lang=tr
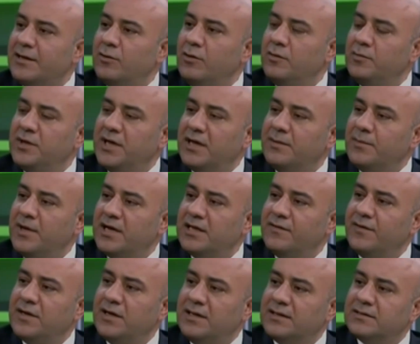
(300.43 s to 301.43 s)
olmayan
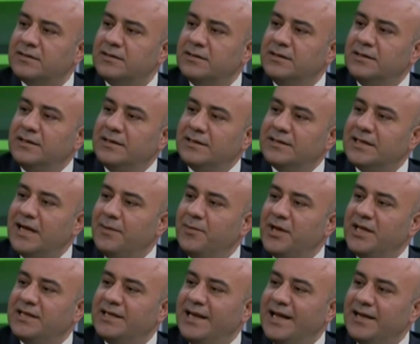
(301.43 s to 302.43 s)
merdiven altı tabir
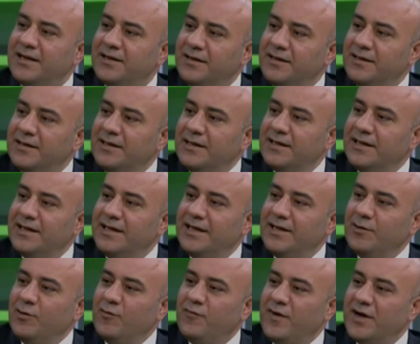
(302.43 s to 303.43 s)
edilen e,
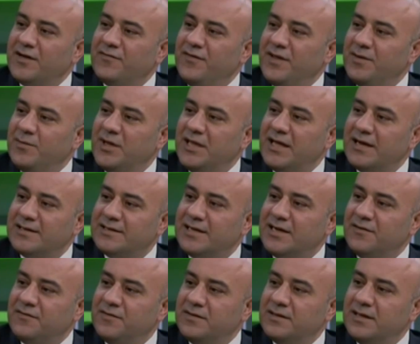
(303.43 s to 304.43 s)
ufak firmalar
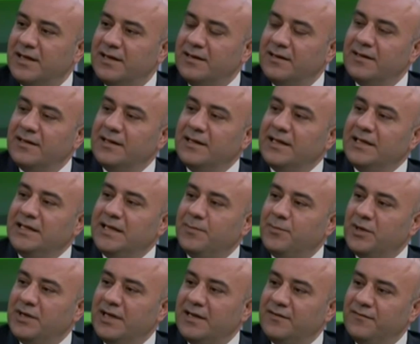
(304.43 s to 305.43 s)
tarafından
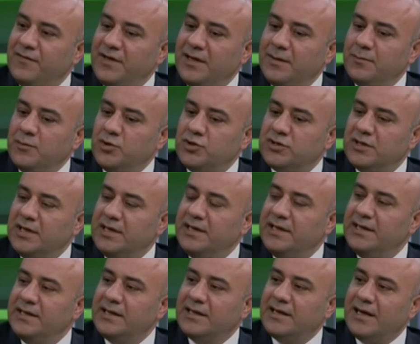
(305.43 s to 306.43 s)
yapılan ve
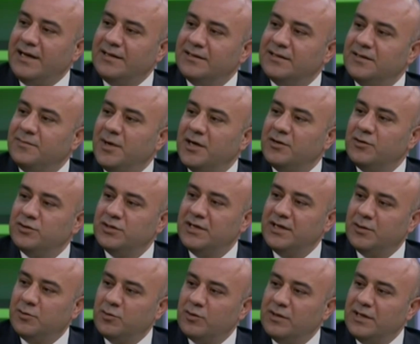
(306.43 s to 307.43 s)
müşteriyi kandırmak
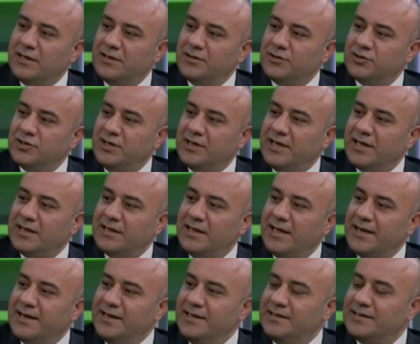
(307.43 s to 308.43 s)
üzere kurulan
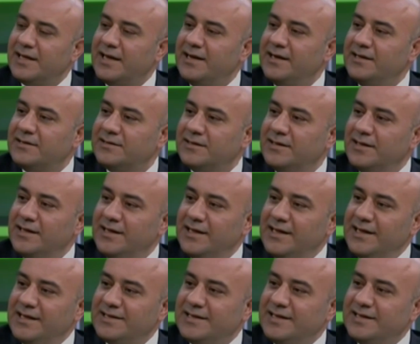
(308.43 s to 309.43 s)
şirketler, internet
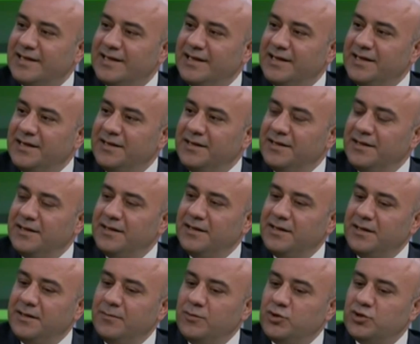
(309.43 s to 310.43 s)
siteleri, e,
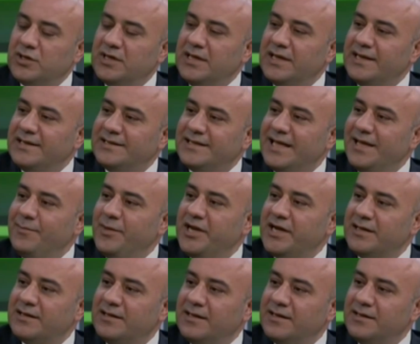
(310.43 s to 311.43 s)
müşterilerin
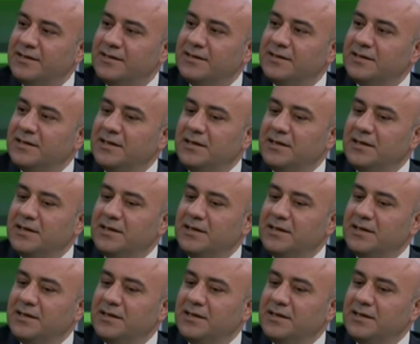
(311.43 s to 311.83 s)
teminatlarını